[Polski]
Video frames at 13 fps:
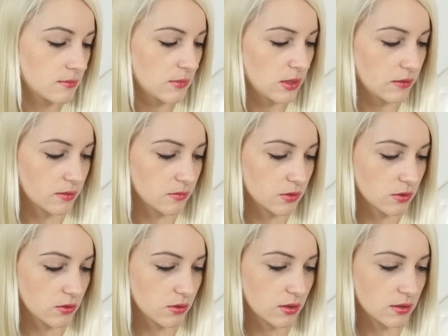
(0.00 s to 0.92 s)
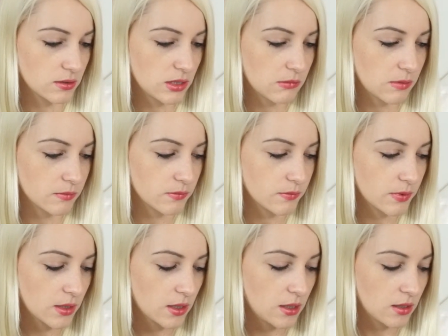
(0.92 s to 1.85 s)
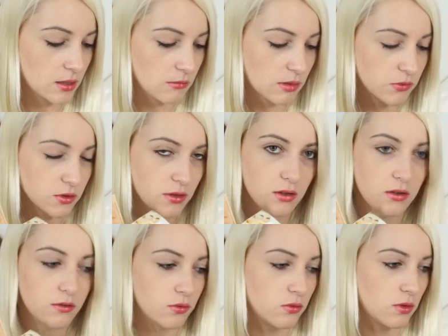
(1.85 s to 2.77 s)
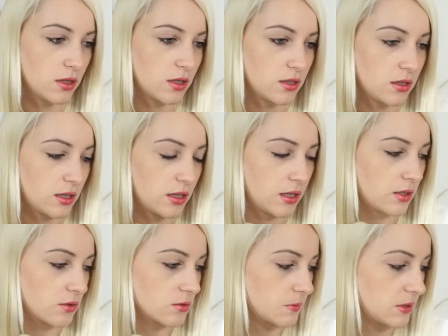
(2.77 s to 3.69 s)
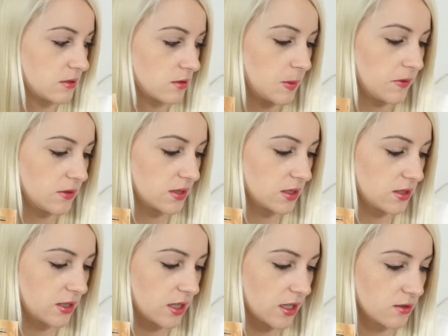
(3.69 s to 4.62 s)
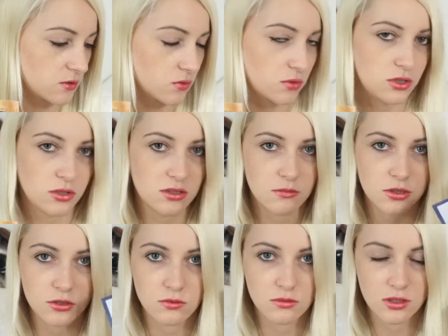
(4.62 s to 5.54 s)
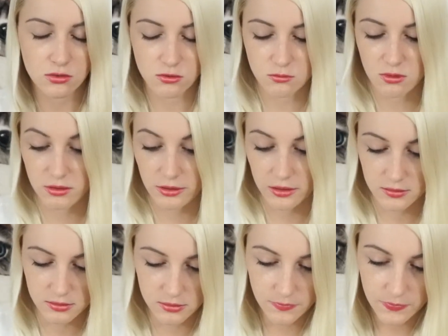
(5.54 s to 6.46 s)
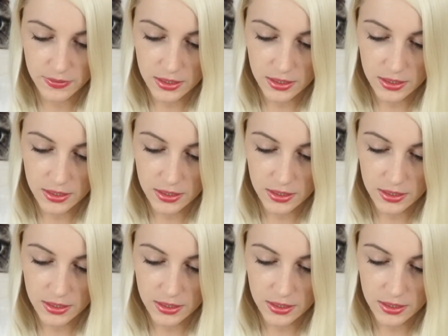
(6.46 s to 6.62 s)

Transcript: Nie wiem co to jest, nie mam. Nie mam do tego w ogóle na rozpis. To pewnie jest jakiś gratis, który się nie zmieścił na rozkładzie jazdy.